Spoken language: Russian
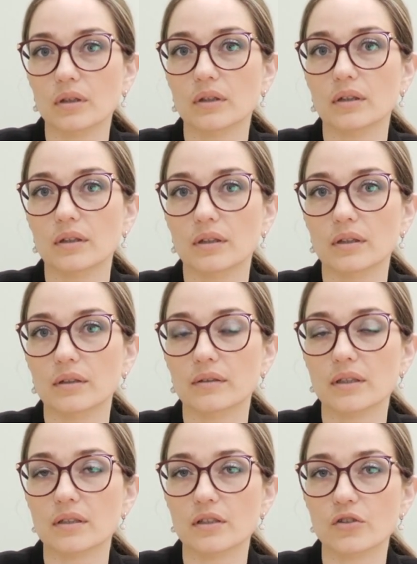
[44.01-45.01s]

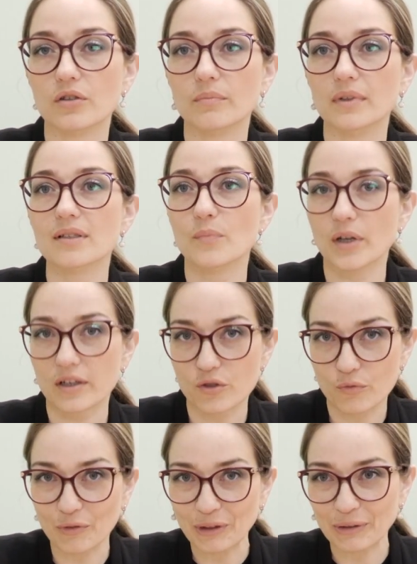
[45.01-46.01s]
так скажем,
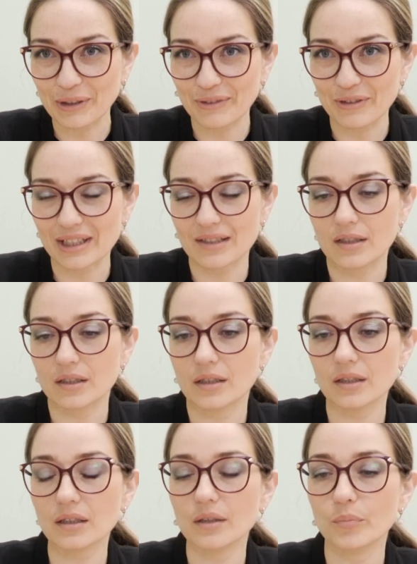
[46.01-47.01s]
размораживанию, как вы сказали,
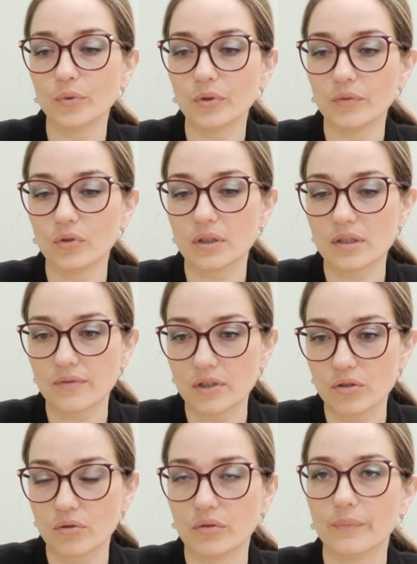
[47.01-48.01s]
рынка по его
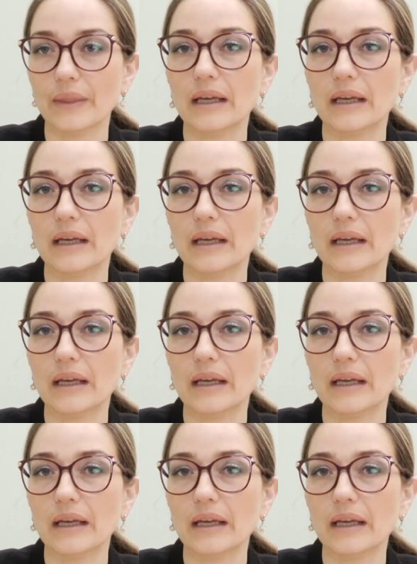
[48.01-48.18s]
развитию.